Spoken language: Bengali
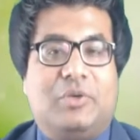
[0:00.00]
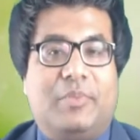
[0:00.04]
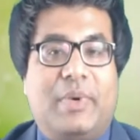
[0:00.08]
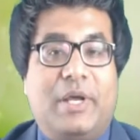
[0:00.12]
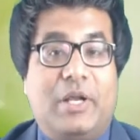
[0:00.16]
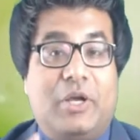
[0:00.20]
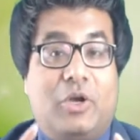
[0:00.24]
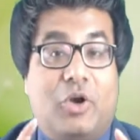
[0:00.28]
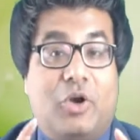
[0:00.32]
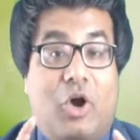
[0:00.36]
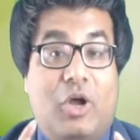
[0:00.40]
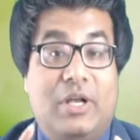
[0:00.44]

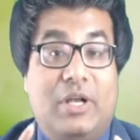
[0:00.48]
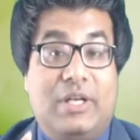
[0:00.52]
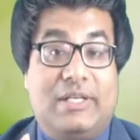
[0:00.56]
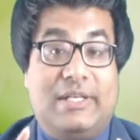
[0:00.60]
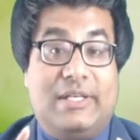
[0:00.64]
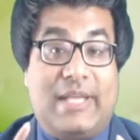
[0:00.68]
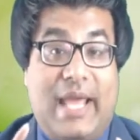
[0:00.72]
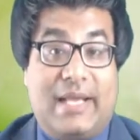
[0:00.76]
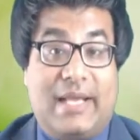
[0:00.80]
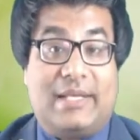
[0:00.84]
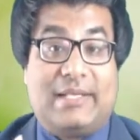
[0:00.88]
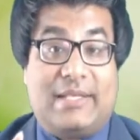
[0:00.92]
তোমার
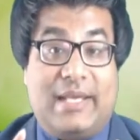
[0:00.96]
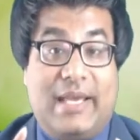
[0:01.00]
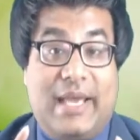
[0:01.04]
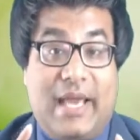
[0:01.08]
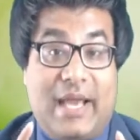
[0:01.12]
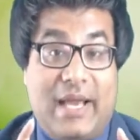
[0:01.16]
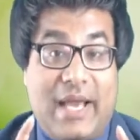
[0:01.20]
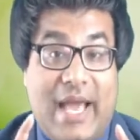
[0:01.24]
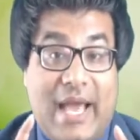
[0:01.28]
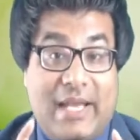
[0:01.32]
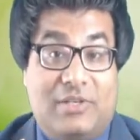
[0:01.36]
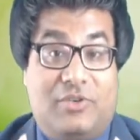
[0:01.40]
কন্ট্যাক্ট
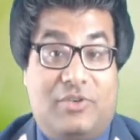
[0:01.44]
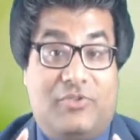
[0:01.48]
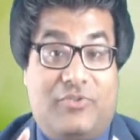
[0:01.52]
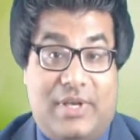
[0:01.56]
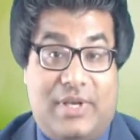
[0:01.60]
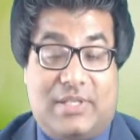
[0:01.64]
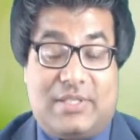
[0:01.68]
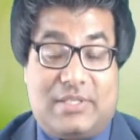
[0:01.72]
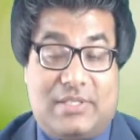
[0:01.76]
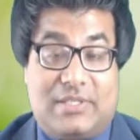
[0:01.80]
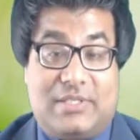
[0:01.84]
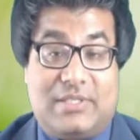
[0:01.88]

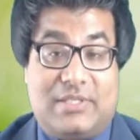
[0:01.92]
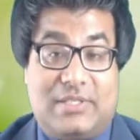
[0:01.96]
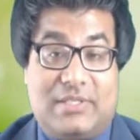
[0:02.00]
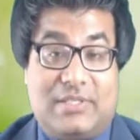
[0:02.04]
অ্যাড্রেস